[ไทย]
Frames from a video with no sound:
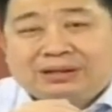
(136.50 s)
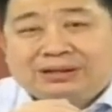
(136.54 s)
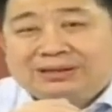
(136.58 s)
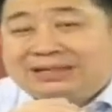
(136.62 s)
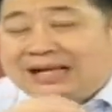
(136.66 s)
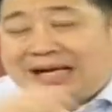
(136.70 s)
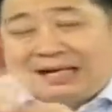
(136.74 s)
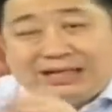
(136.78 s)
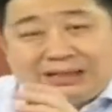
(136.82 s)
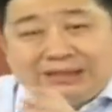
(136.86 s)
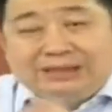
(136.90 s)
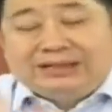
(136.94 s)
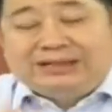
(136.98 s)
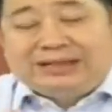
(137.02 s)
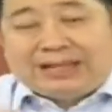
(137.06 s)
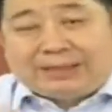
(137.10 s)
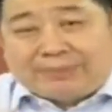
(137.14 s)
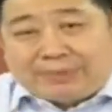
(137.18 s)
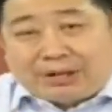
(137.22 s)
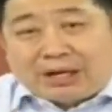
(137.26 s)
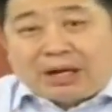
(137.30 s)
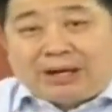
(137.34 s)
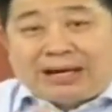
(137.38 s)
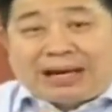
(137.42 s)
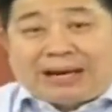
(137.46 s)
อย่างอื่นเนี่
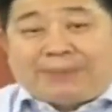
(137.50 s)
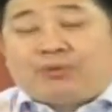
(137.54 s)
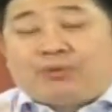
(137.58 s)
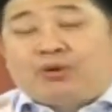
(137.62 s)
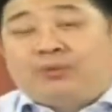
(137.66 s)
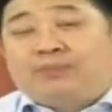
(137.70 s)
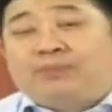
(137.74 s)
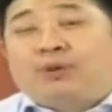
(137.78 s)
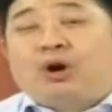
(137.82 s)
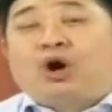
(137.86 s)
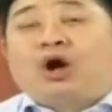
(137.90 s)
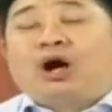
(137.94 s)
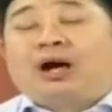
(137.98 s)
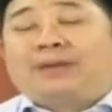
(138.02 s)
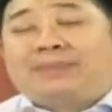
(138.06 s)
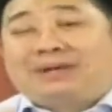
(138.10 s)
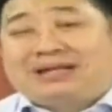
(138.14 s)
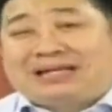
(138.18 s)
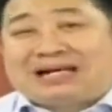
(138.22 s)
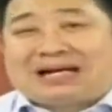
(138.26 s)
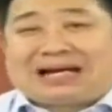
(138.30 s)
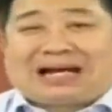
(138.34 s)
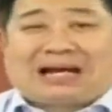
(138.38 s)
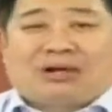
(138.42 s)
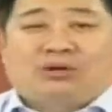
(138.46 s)
ยมันก็ได้ผลพลอย
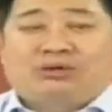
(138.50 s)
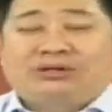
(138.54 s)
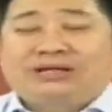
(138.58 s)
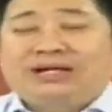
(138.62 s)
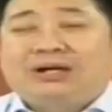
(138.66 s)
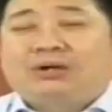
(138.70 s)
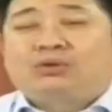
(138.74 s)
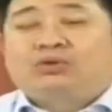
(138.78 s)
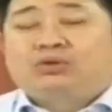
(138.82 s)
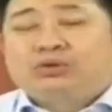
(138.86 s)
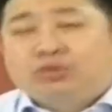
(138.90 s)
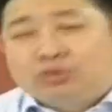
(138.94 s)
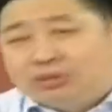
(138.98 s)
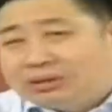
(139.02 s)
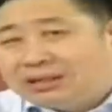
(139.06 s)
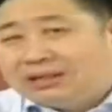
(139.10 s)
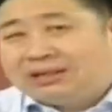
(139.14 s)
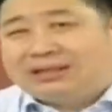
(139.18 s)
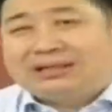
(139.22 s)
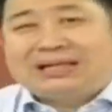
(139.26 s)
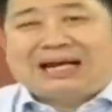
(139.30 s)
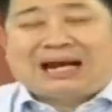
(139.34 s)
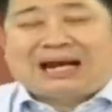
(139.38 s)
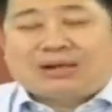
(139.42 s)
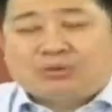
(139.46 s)
มาจากการท่องเที่ยวคุณดู
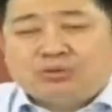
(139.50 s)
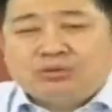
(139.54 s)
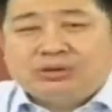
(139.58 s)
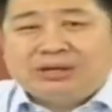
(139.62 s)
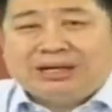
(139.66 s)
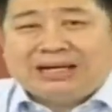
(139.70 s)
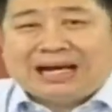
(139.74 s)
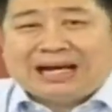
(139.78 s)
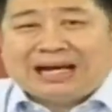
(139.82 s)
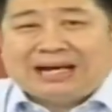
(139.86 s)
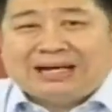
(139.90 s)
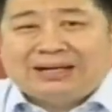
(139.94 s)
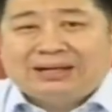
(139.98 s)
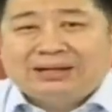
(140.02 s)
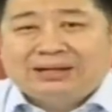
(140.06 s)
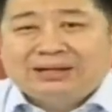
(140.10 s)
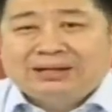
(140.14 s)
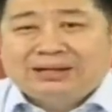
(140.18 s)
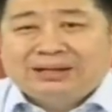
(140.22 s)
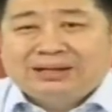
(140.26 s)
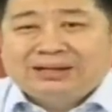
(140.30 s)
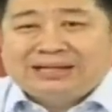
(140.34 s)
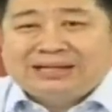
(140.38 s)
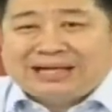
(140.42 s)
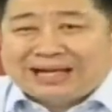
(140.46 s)
ตลาดหุ้นก็ได้
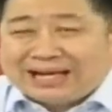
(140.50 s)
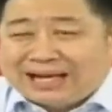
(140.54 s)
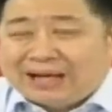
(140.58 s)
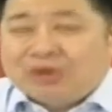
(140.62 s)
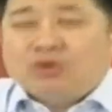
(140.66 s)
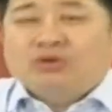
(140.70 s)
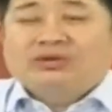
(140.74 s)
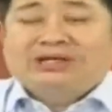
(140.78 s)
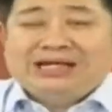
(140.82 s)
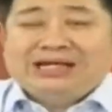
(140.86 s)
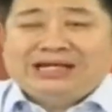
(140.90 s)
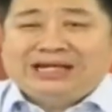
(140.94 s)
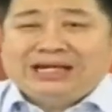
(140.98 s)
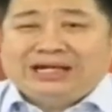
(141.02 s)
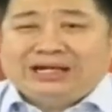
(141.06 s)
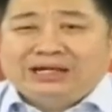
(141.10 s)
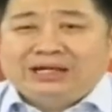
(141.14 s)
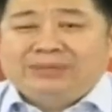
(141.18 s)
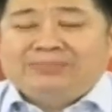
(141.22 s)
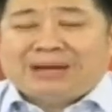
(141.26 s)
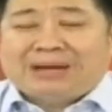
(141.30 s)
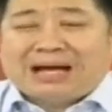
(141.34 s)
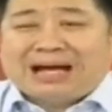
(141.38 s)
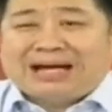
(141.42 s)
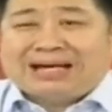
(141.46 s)
อย่าง เอ โอ ที ที่
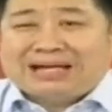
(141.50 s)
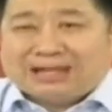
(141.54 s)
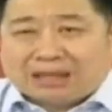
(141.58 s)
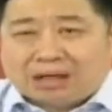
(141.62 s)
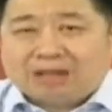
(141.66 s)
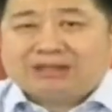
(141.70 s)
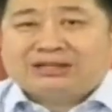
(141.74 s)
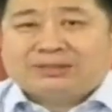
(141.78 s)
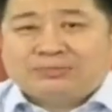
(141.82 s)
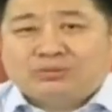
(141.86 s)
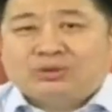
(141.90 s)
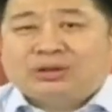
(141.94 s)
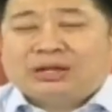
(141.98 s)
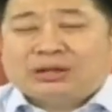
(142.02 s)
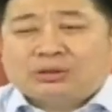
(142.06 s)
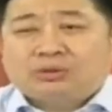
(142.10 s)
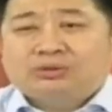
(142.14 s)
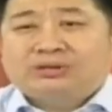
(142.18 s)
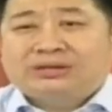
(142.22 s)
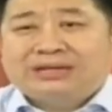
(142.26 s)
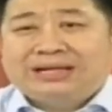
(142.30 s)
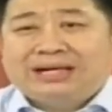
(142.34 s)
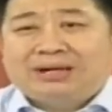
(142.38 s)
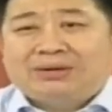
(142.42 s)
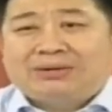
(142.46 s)
ขึ้นมาเนี่ยก็จำนวนนัก
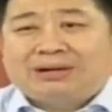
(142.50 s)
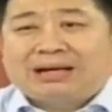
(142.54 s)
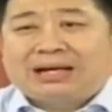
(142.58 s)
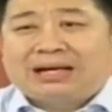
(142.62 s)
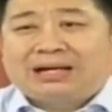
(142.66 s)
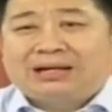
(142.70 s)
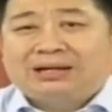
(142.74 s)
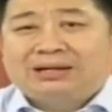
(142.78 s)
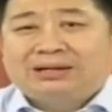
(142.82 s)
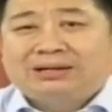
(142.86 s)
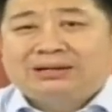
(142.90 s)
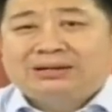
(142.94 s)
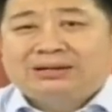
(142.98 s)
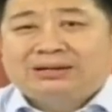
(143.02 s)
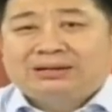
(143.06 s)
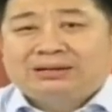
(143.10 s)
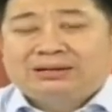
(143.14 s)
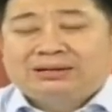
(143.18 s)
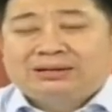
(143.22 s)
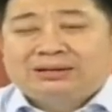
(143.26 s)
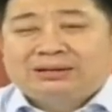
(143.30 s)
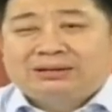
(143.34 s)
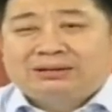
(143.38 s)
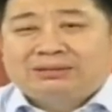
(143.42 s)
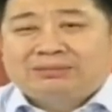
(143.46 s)
ท่องเที่ยวฮะ
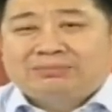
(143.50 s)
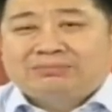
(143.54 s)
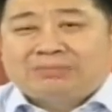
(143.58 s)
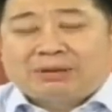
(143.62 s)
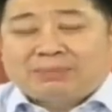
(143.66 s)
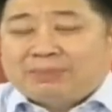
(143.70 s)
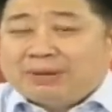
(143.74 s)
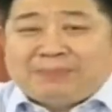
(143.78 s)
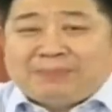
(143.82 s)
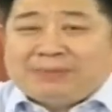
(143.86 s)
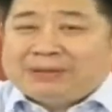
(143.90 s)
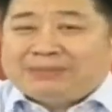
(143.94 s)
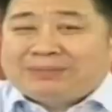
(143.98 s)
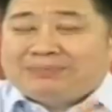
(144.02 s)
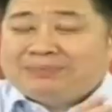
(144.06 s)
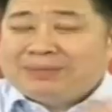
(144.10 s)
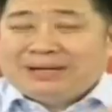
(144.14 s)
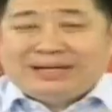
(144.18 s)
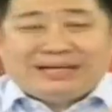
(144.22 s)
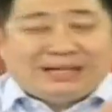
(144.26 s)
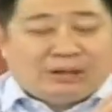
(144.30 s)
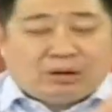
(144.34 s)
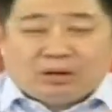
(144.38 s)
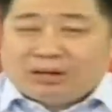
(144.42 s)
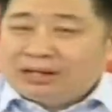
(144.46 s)
มันไม่
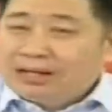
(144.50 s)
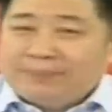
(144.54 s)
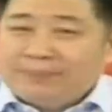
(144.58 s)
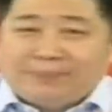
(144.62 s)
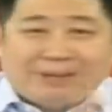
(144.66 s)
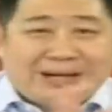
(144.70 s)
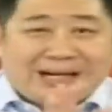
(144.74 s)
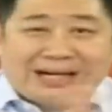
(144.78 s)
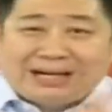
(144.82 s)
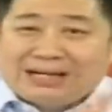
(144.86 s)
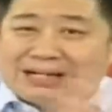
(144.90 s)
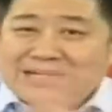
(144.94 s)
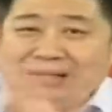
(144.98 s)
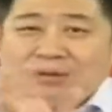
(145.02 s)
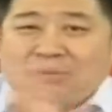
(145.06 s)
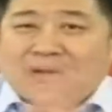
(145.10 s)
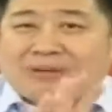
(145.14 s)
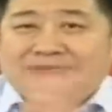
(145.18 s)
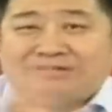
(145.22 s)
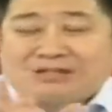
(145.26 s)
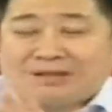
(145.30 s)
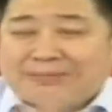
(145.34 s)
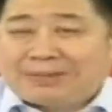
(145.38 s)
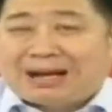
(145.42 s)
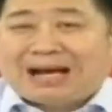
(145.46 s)
ไม่เกี่ยวกับเรื่องประเด็นเรื่อง
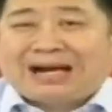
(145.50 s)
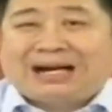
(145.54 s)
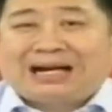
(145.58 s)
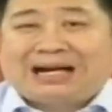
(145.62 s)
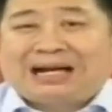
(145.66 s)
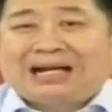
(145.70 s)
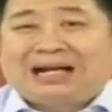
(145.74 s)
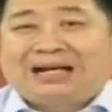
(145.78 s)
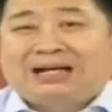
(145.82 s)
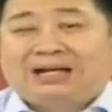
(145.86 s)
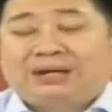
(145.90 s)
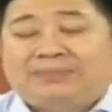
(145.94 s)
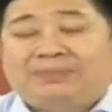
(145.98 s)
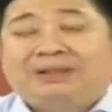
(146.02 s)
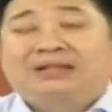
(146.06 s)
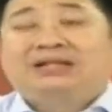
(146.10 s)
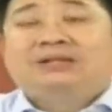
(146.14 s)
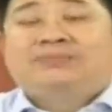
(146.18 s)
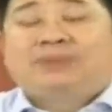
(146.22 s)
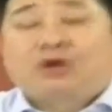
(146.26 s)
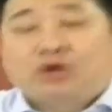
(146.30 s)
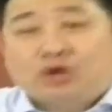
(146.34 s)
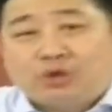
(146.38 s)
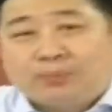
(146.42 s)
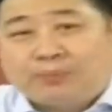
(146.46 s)
ความสามารถอะไรเลยมัน
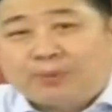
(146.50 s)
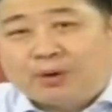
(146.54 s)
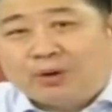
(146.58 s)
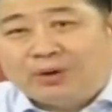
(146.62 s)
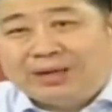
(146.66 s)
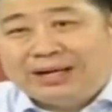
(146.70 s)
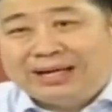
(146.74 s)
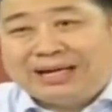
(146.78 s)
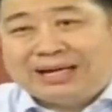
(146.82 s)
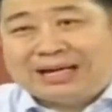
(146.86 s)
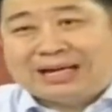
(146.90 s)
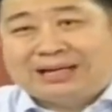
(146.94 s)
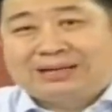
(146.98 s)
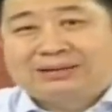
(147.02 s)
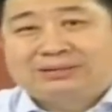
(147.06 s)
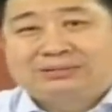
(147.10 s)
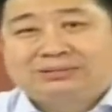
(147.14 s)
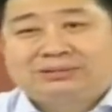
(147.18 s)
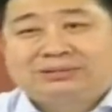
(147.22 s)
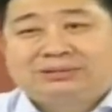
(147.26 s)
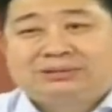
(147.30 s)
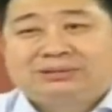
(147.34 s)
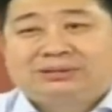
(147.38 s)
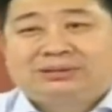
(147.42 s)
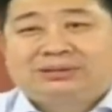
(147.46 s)
คือโมโนโพลีอ่ะ
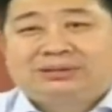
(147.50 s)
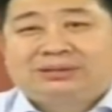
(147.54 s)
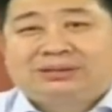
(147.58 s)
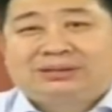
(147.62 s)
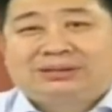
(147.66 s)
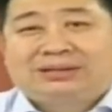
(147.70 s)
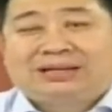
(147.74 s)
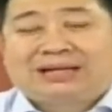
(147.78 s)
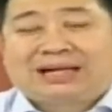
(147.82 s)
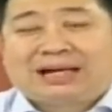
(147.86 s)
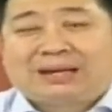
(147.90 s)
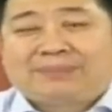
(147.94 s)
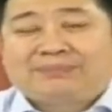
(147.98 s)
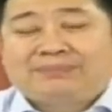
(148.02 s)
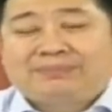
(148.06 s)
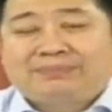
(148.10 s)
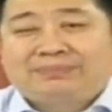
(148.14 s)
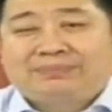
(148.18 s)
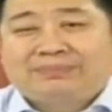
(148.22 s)
นะครับ